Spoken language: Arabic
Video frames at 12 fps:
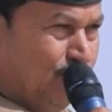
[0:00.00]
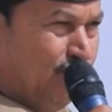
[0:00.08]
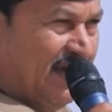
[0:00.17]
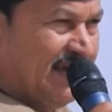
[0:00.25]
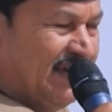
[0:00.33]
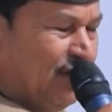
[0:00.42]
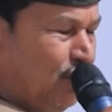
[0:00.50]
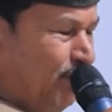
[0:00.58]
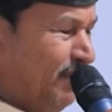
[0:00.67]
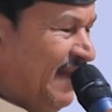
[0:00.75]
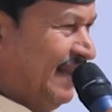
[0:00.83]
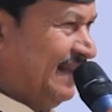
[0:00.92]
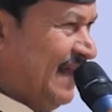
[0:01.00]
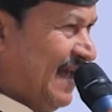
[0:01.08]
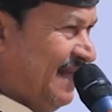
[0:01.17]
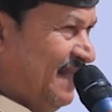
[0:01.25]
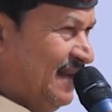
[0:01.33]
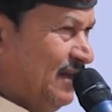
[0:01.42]
نذكركم بأن
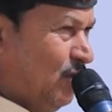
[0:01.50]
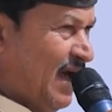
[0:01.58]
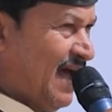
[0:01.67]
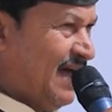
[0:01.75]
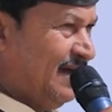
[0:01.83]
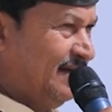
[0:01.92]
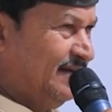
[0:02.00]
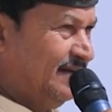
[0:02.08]
هذا اللواء